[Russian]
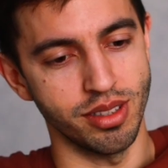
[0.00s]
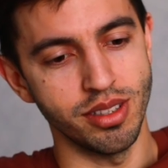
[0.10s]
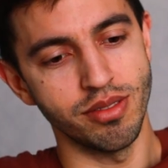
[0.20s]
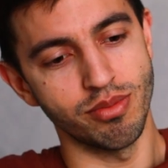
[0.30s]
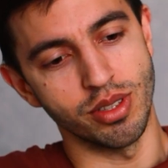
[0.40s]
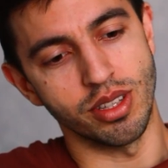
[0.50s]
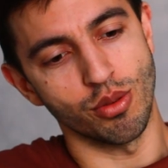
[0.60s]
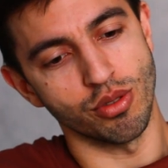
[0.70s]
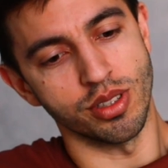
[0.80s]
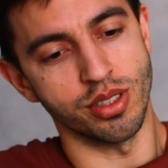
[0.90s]
и
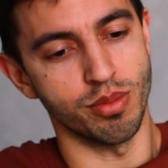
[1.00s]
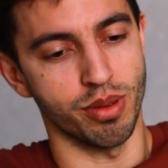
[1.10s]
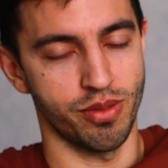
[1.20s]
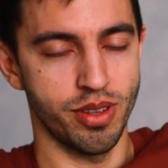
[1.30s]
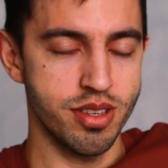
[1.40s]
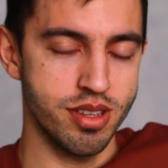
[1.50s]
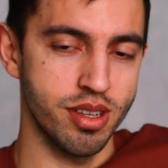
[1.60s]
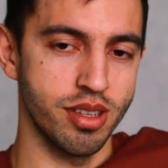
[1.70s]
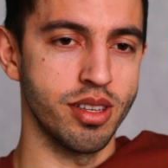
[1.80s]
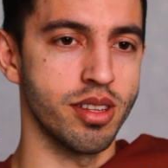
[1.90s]
это тоже наша
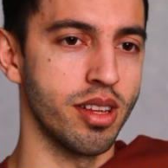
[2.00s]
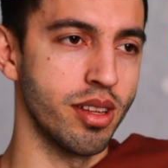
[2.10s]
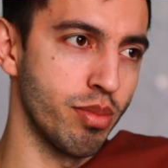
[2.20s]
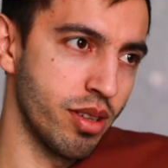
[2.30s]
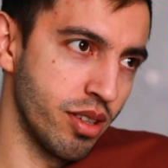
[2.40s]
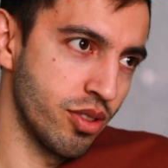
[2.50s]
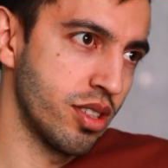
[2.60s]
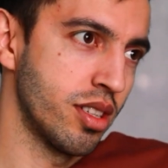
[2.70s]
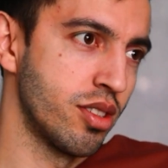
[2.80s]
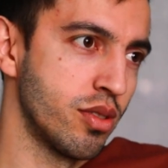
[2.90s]
профессия, и это надо
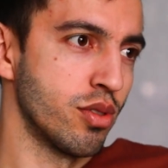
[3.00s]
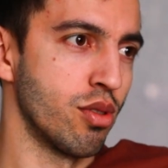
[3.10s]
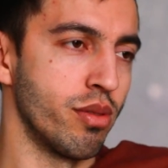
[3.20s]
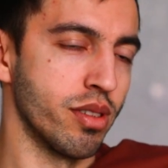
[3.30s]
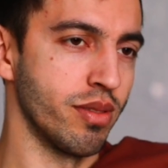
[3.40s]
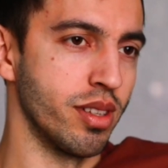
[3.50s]
продолжать даже в условиях